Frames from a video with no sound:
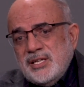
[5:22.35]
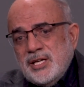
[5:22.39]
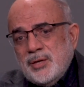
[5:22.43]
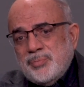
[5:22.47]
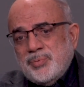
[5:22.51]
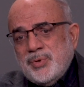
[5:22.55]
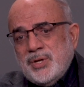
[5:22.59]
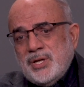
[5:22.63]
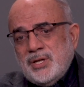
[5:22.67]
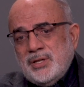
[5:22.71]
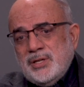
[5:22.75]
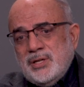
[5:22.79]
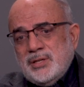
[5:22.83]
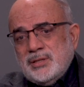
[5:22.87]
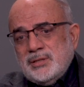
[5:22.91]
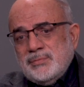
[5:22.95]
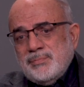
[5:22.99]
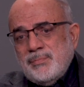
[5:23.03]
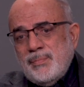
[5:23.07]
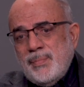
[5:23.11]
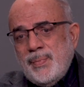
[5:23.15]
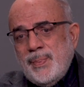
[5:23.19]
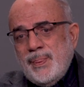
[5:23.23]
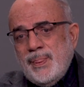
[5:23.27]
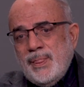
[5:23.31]
yaparlar.
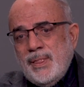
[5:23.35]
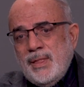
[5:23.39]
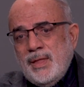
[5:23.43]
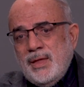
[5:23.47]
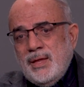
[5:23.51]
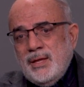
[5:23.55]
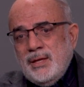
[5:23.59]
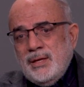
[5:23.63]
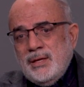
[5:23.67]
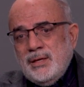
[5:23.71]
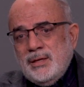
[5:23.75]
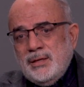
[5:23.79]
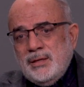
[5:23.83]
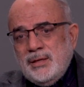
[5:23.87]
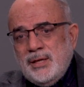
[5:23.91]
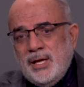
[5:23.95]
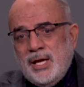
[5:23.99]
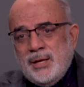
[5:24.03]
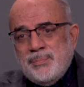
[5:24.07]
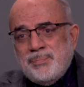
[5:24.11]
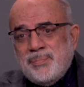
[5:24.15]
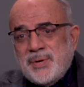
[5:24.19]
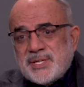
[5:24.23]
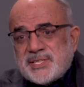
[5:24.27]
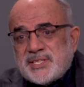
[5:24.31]

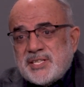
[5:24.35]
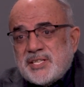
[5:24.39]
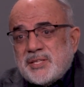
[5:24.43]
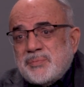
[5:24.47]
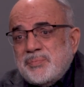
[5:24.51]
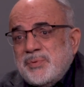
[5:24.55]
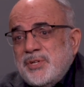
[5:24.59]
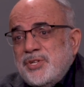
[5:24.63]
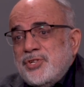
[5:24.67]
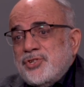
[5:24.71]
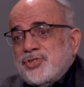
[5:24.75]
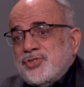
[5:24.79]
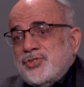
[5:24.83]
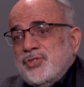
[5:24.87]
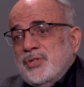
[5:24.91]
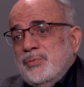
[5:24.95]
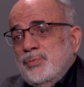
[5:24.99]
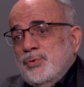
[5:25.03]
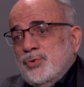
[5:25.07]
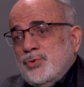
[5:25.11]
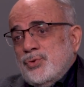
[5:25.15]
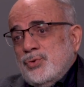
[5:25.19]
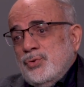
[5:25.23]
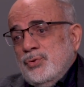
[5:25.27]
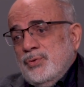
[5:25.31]
Yani basit bir iştir
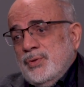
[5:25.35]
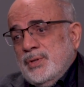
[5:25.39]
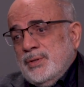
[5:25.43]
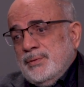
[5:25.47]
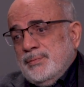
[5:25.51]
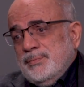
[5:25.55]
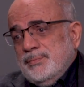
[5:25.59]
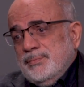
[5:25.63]
bisküvi.